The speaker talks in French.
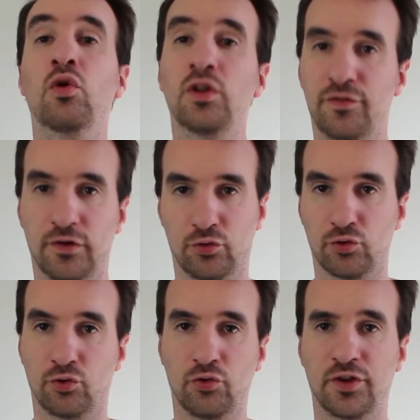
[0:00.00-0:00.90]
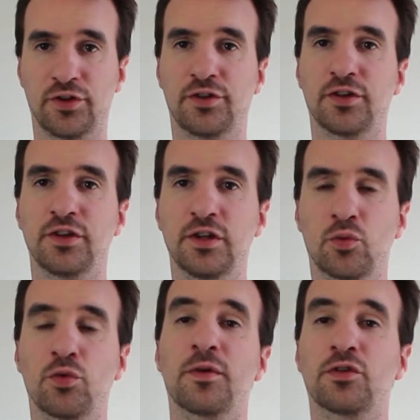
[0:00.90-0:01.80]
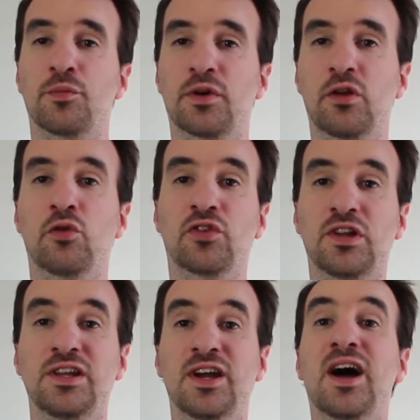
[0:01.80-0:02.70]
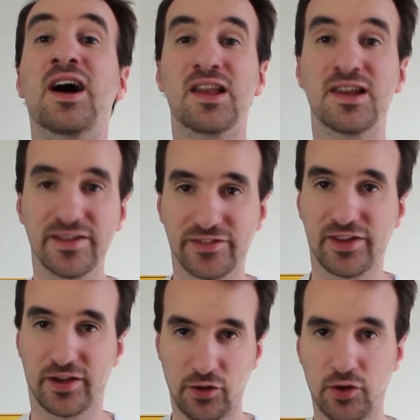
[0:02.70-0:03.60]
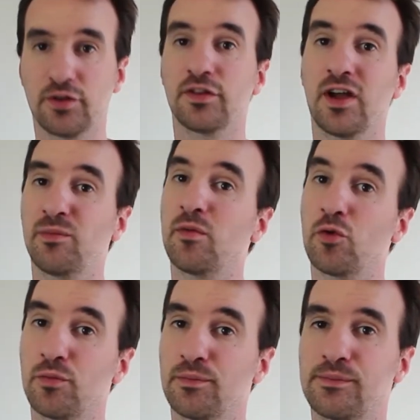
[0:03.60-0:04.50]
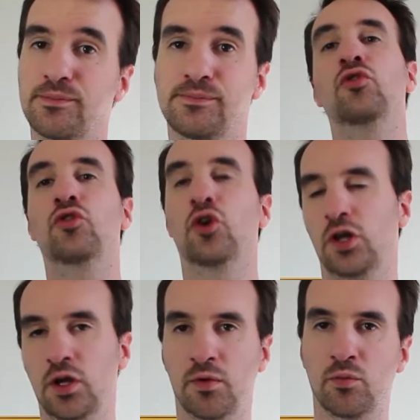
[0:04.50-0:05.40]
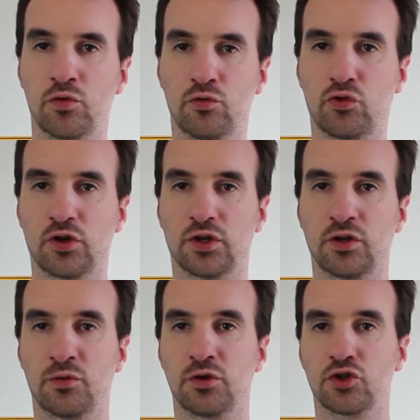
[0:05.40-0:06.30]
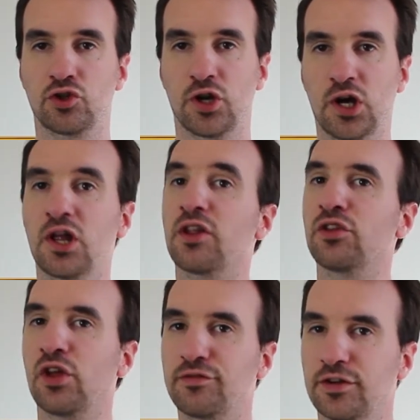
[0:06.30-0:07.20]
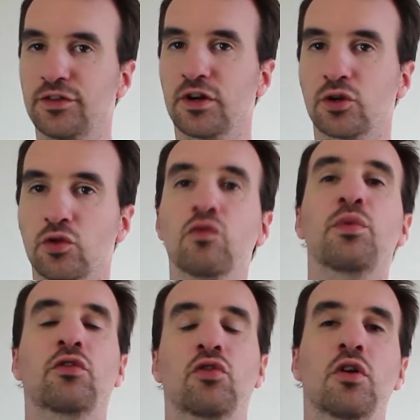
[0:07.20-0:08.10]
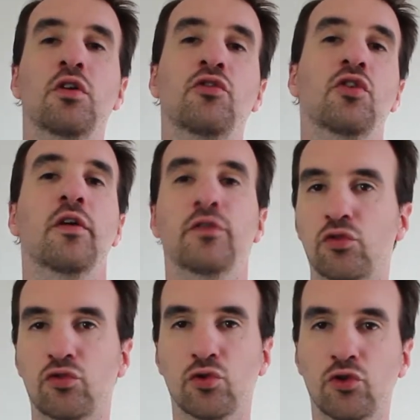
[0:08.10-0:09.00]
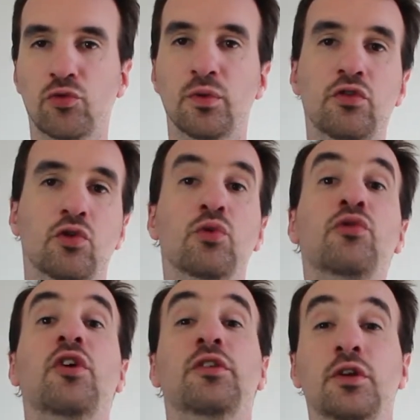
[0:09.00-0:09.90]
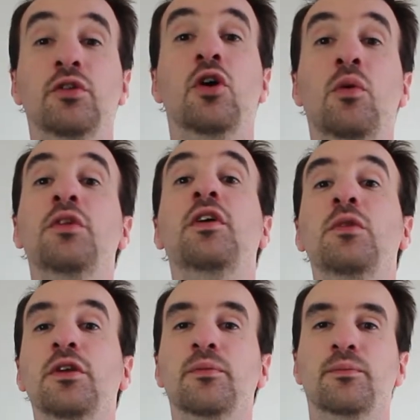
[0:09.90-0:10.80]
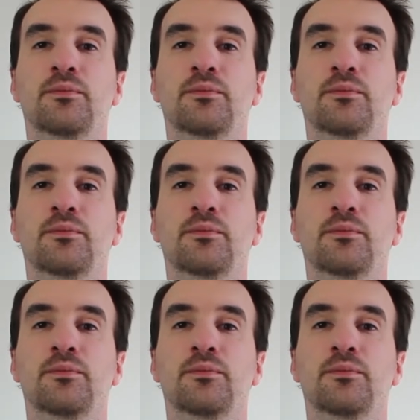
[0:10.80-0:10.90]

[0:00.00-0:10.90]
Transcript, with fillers: On a fait le tour de tout ce qui était technique, on peut maintenant parler de ce qu'il y a à l'intérieur d'un MMO. Dans les MMO, vous incarnez de manière générale un avatar que vous personnalisez à votre sauce, mais selon certaines normes établies.